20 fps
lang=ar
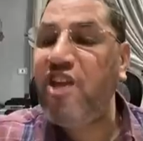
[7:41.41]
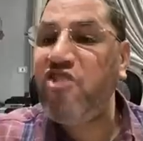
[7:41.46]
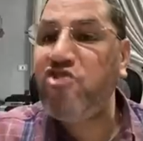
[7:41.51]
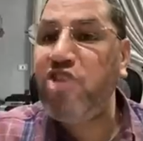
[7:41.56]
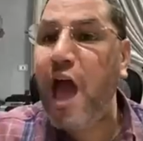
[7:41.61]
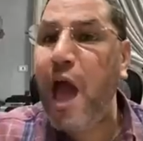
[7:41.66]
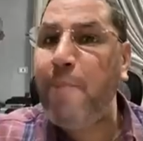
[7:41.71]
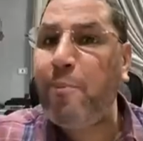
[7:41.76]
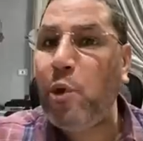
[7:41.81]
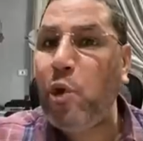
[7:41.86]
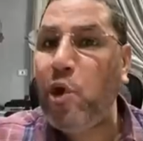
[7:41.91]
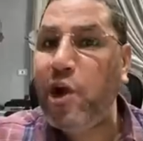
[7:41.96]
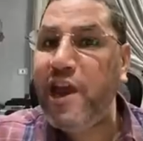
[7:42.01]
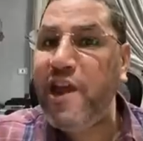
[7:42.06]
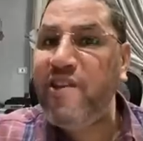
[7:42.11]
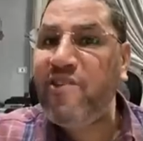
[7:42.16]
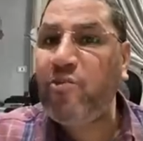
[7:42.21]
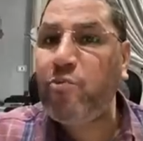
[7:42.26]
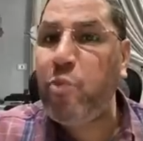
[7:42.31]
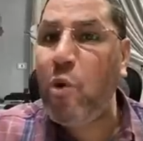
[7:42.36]

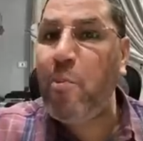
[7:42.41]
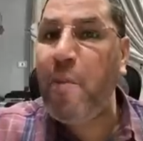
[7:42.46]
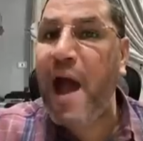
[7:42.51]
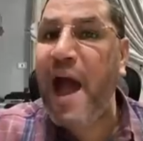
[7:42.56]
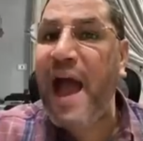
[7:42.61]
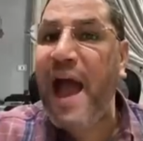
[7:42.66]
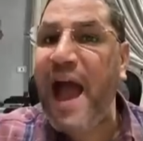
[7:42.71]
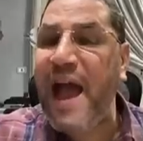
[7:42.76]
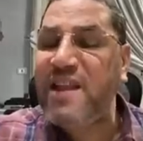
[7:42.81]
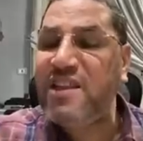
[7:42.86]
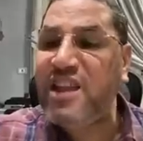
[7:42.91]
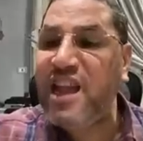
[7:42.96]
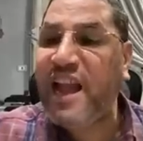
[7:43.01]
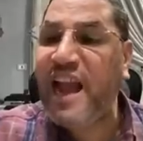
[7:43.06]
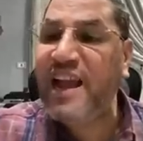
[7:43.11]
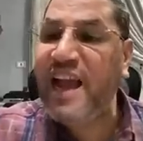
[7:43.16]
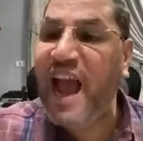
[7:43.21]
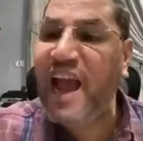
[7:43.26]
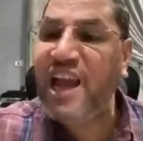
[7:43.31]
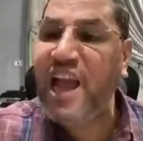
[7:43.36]
وتشابه اسمه مع
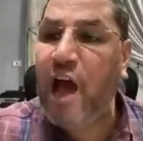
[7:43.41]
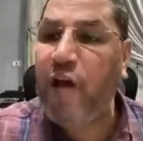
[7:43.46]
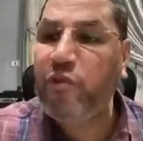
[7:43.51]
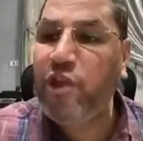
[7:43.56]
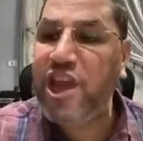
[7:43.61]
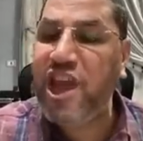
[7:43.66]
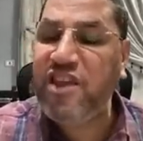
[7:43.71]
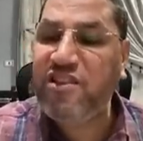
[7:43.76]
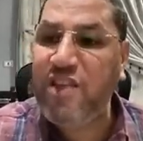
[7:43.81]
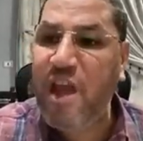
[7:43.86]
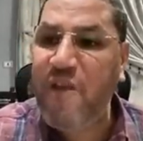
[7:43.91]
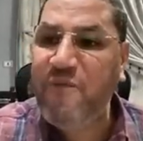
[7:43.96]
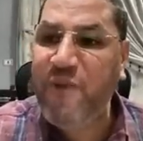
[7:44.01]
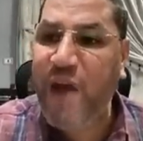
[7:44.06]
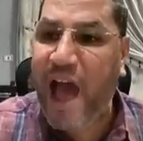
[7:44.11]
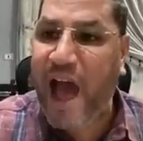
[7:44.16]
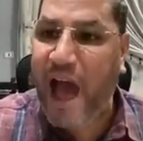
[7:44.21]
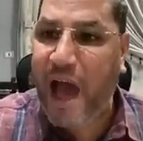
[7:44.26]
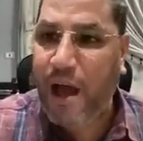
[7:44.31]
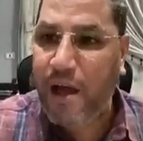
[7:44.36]
حد كان عليه
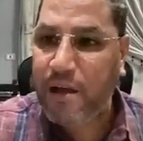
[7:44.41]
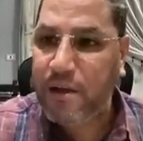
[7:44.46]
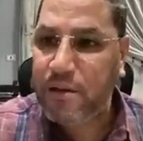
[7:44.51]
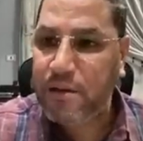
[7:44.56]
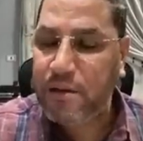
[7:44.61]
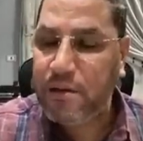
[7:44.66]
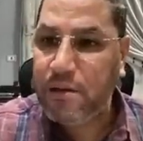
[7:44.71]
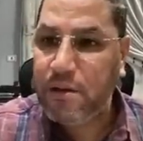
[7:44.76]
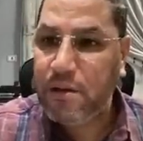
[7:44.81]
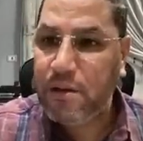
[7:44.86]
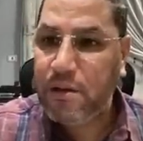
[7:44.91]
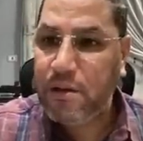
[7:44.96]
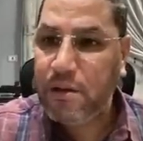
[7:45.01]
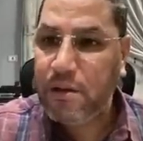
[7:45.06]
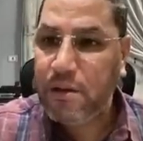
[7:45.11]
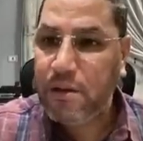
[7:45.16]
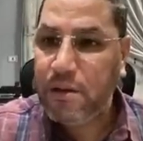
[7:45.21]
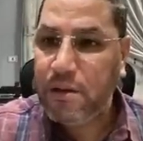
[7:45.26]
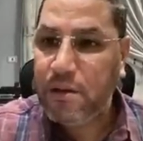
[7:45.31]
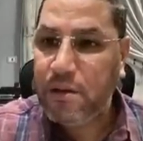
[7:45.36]
قضيه نفقه
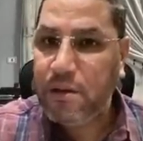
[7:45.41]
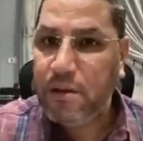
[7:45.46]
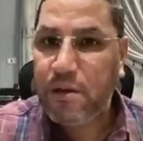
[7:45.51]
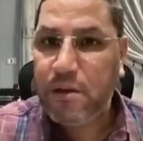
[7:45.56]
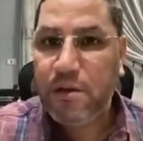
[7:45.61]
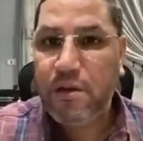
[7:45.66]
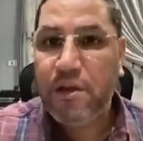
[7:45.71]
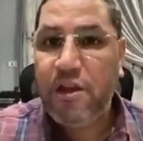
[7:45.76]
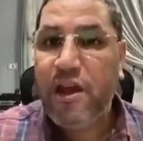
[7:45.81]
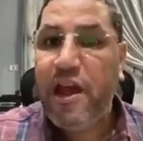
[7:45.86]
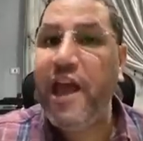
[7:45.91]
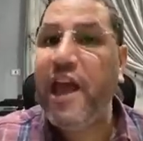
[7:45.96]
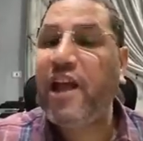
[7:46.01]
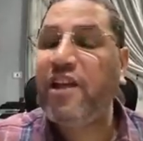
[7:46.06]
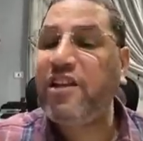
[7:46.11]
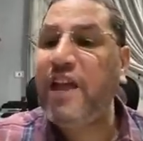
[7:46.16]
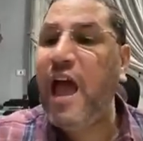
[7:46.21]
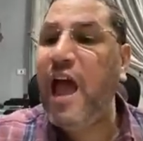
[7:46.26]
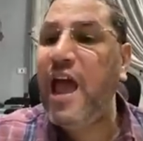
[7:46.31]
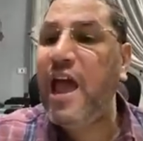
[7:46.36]
جميل جدا يا
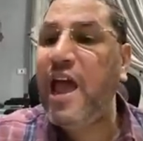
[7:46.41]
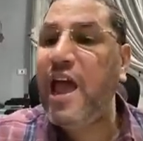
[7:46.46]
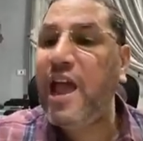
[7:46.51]
فندم اخت...